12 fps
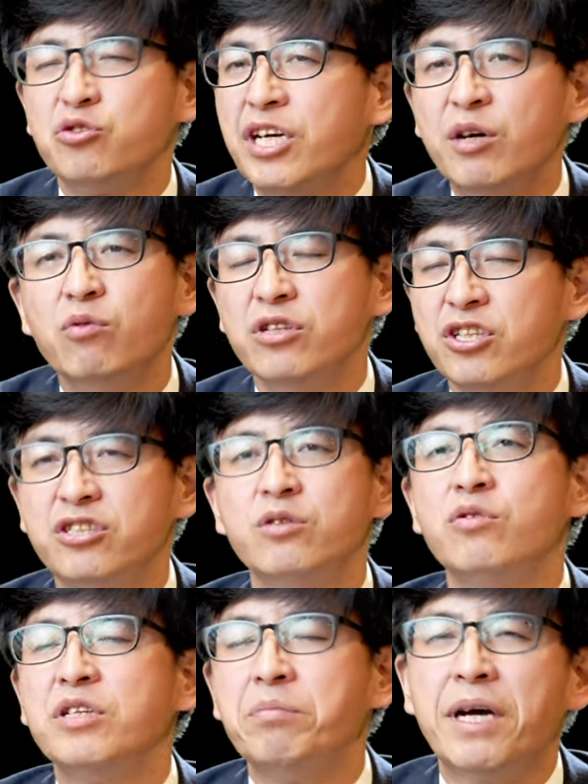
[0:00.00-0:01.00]
你看我的生
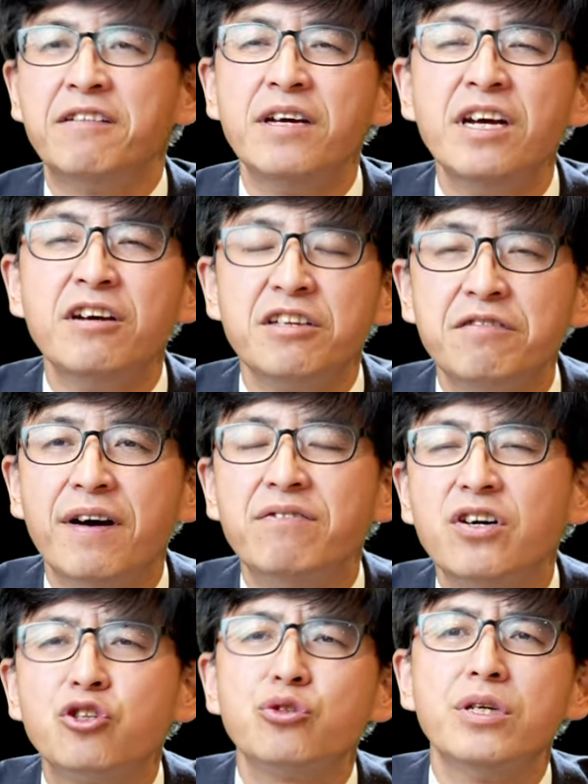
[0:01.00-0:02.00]
活一帆一帆
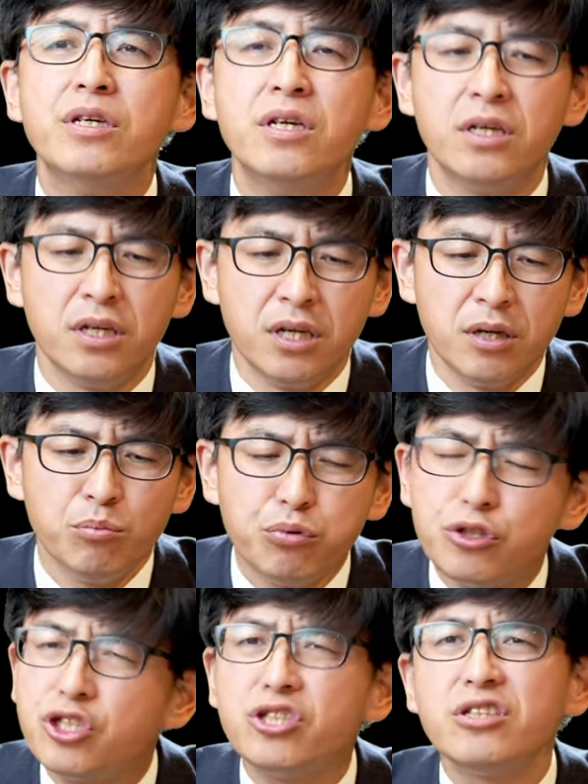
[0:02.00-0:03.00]
风顺，
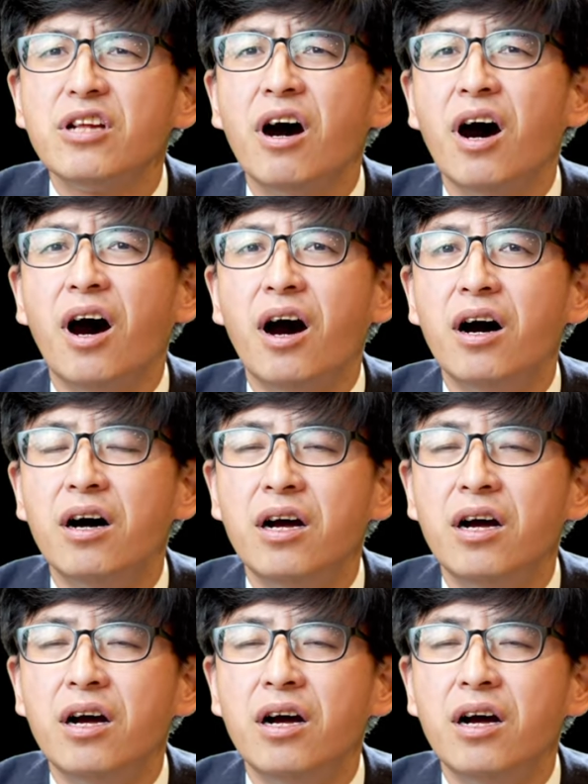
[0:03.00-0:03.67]
不是的哈，